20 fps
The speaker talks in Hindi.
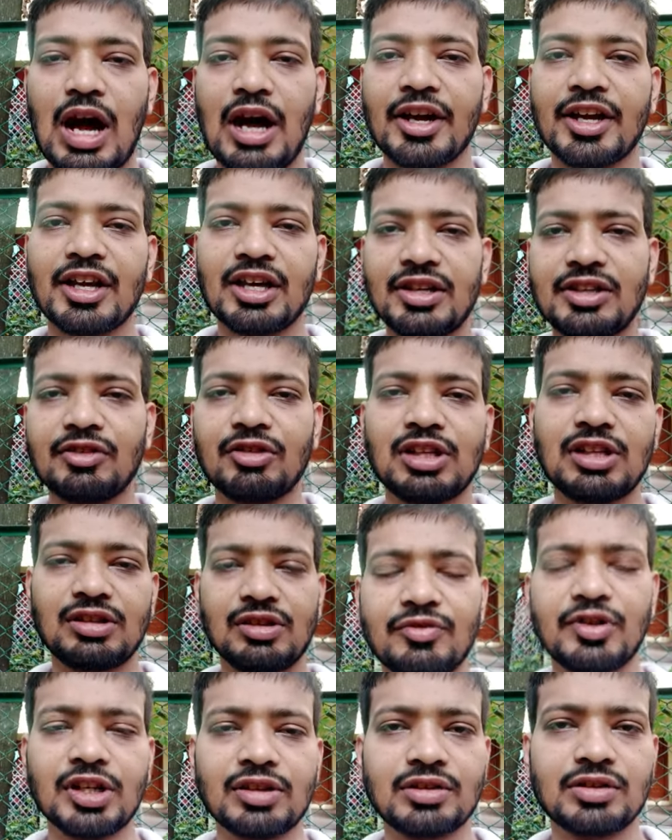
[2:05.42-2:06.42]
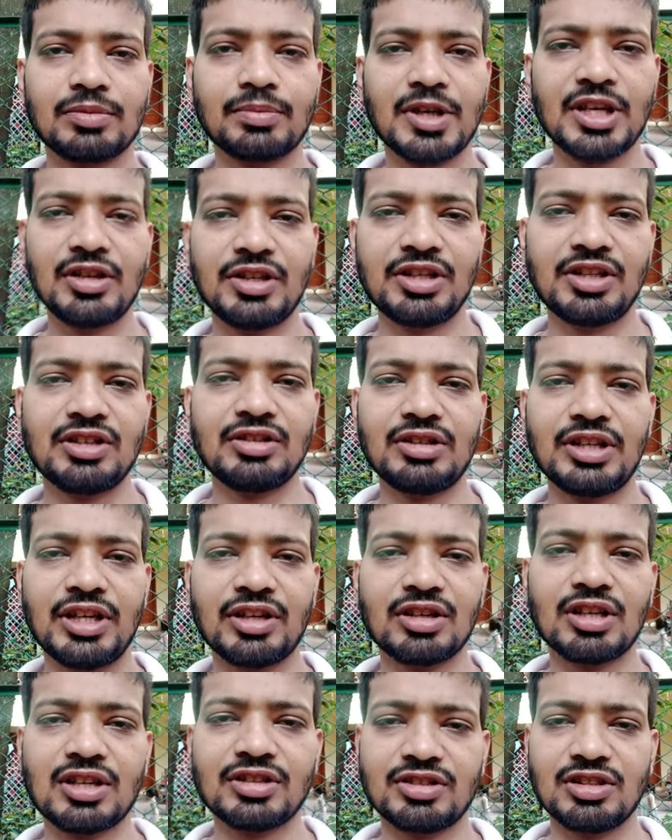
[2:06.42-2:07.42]
आगे आने वाले वक्त में ये
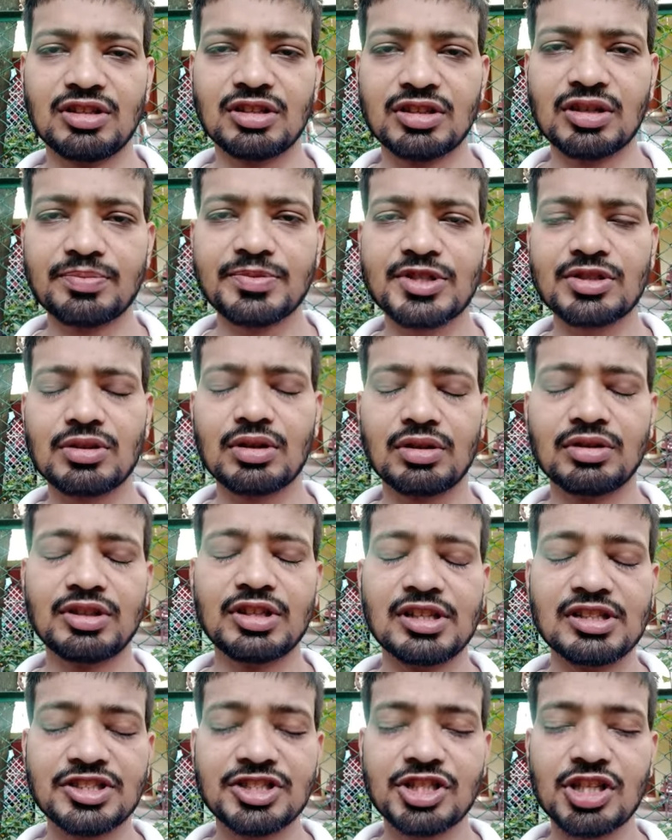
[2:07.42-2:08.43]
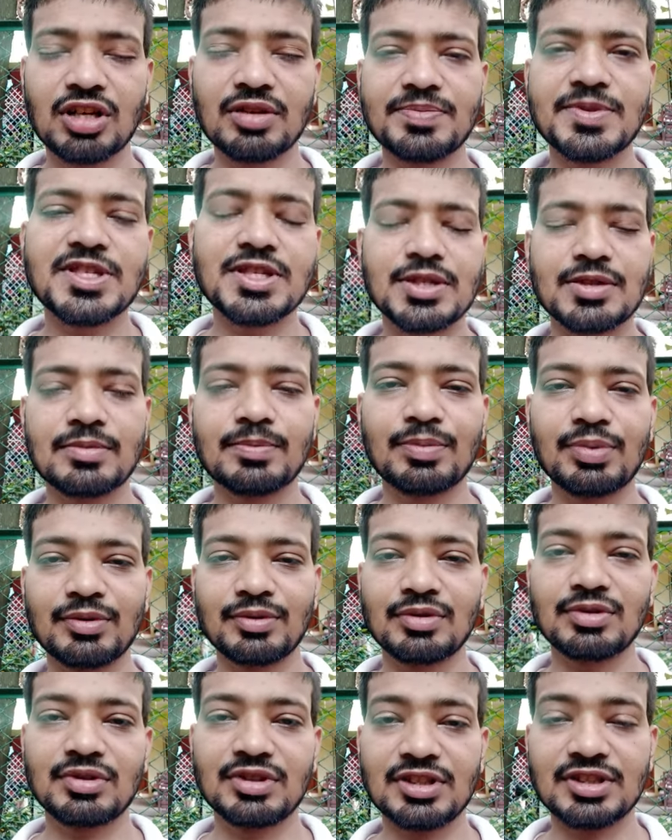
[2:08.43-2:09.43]
देखना दिलचस्प दिलचस्प
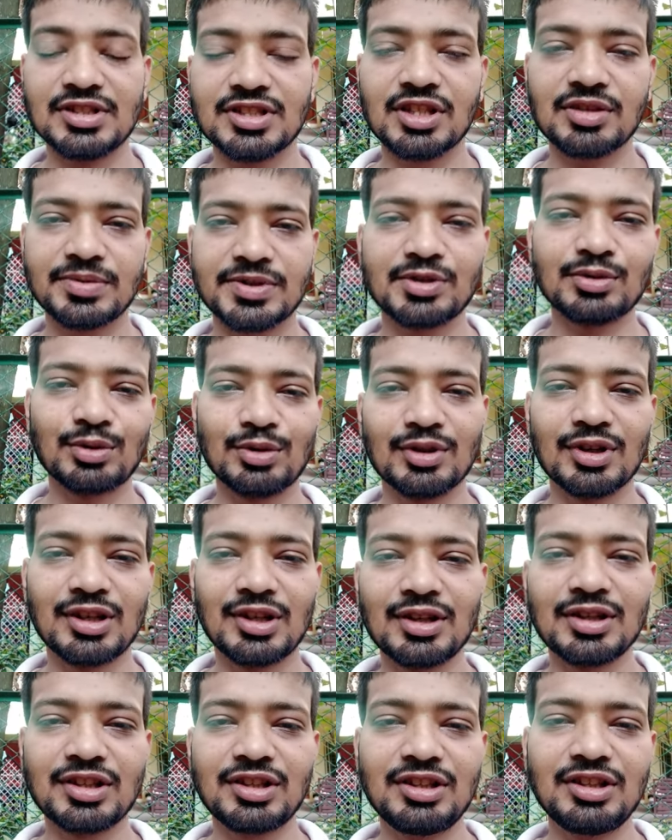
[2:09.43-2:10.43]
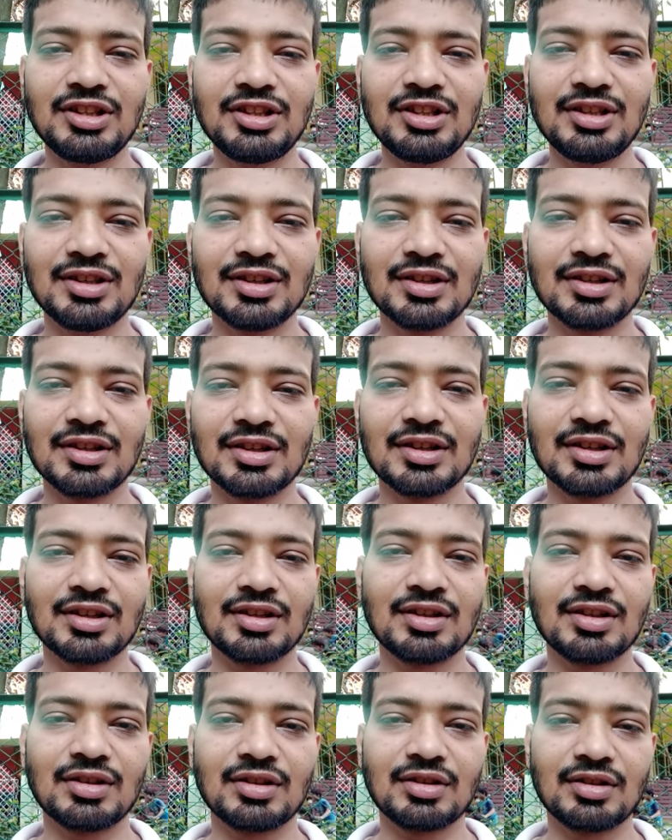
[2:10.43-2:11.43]
दिलचस्प होगा कि
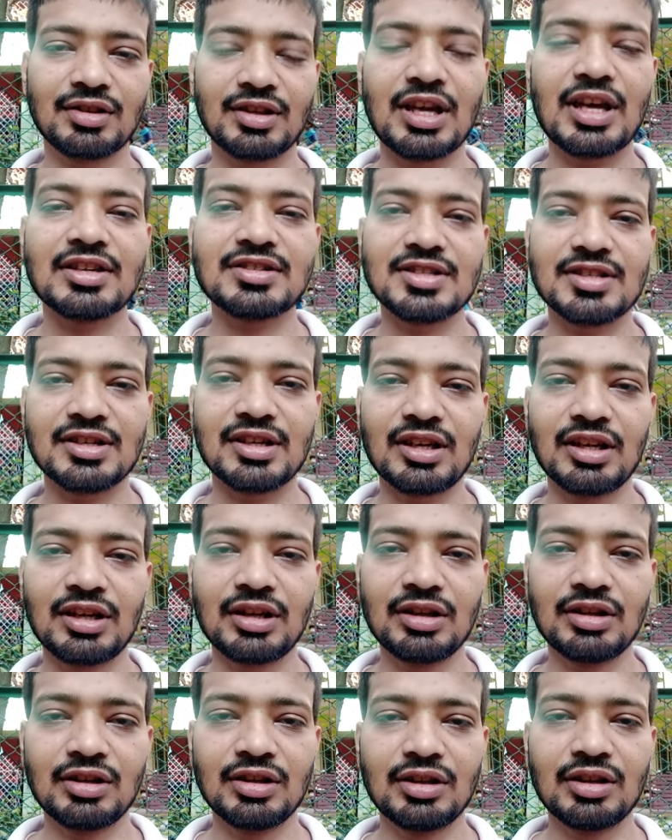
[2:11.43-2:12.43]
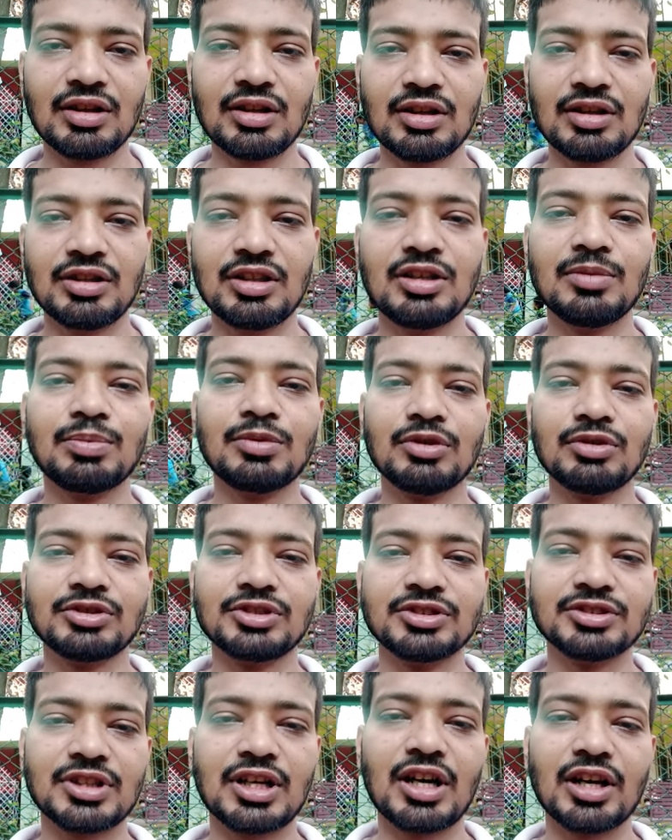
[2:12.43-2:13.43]
कैसे ये
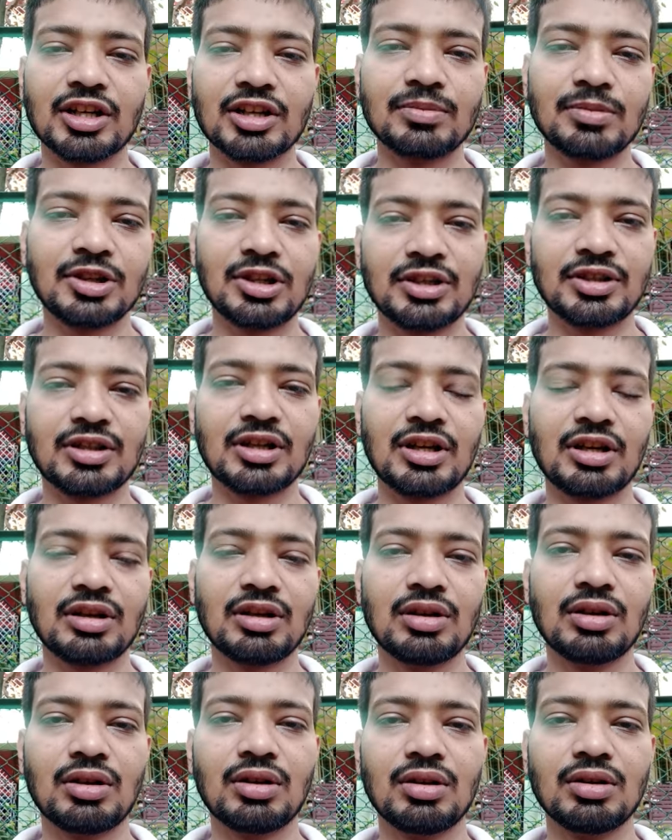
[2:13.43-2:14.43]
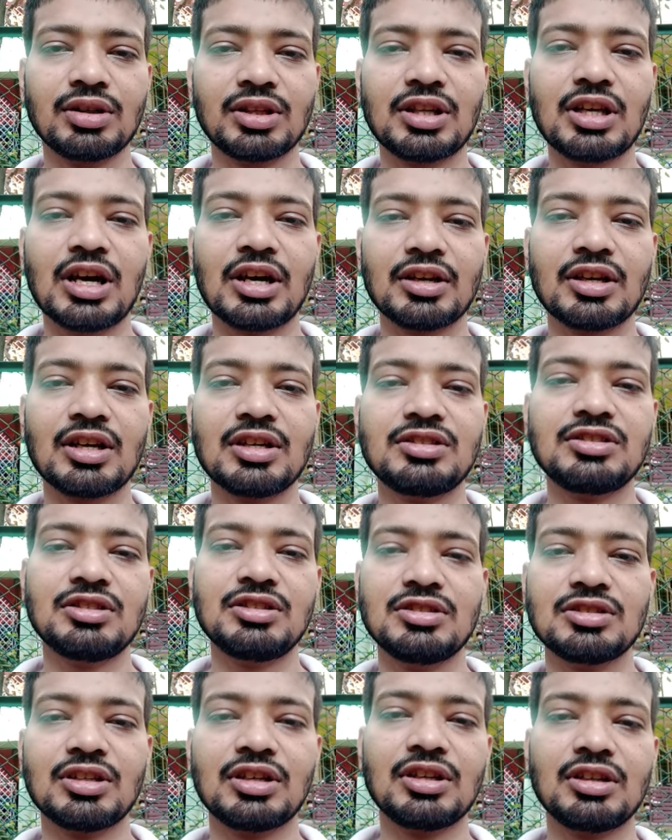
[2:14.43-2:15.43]
प्रोसेस आगे बढ़ता है और क्या क्या
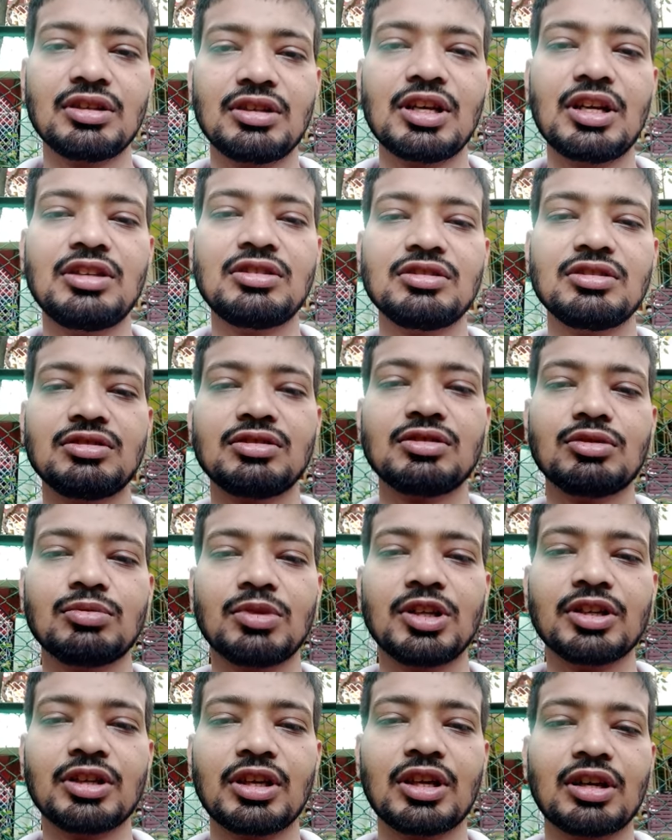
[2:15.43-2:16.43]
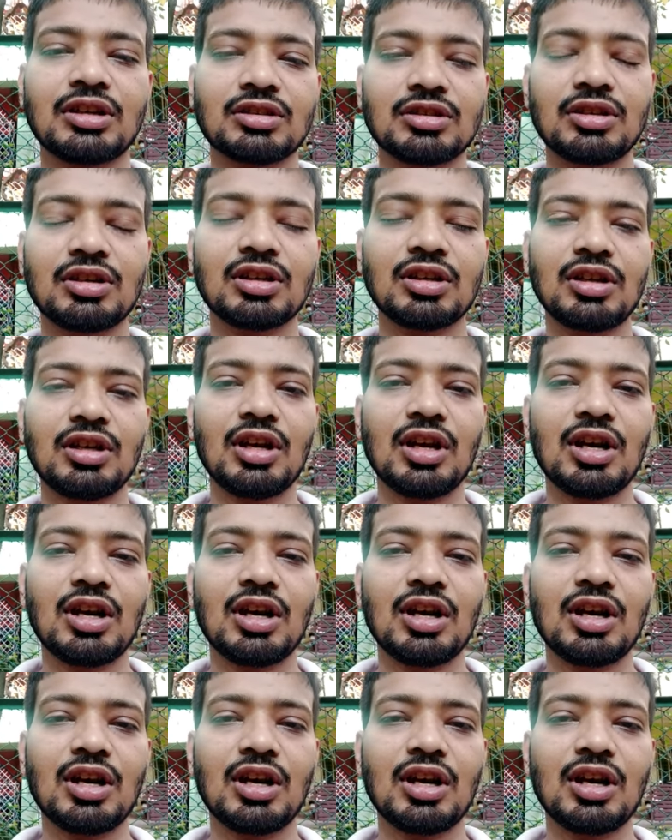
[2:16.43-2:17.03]
चीज़ें नई चीज़ें उभर के आती हैं